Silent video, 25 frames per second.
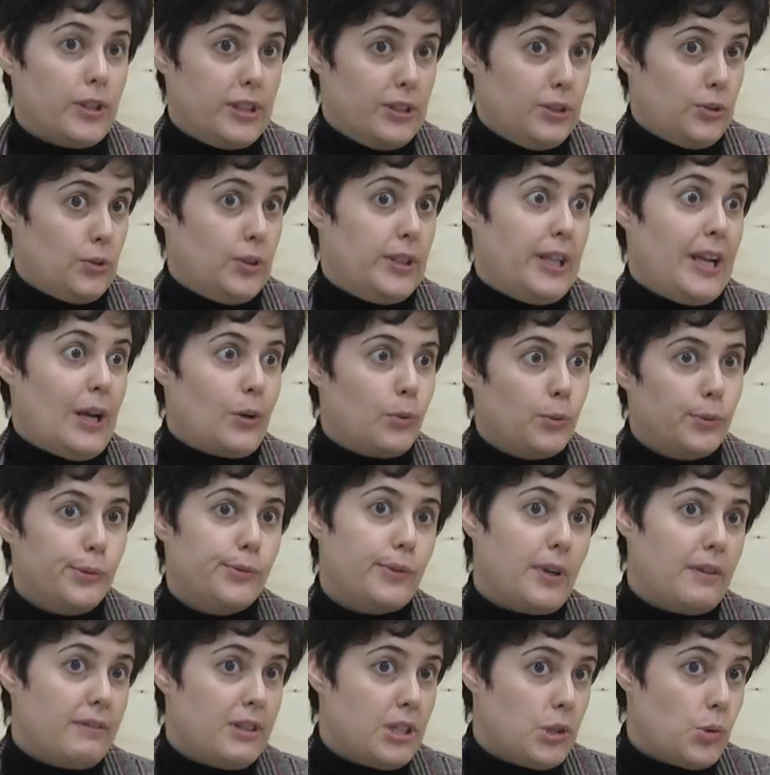dentro de la
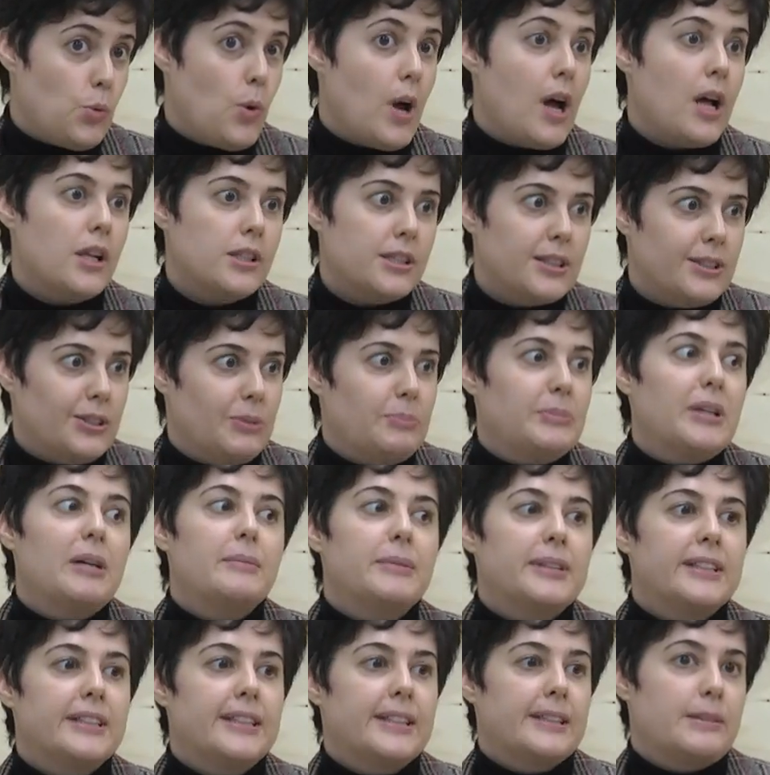cultura visual, sino
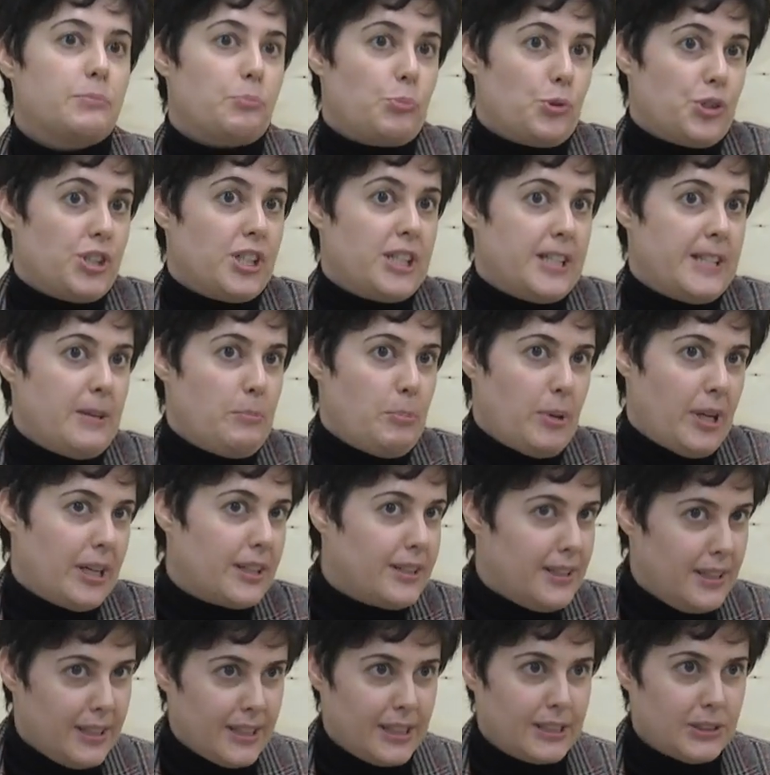obviamente pues desde
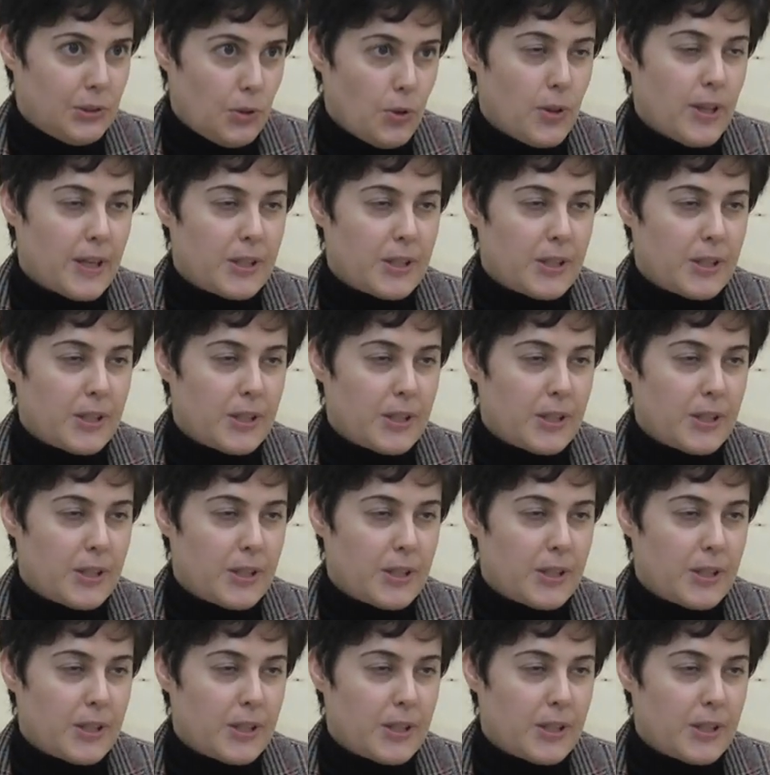prácticas, ¿no?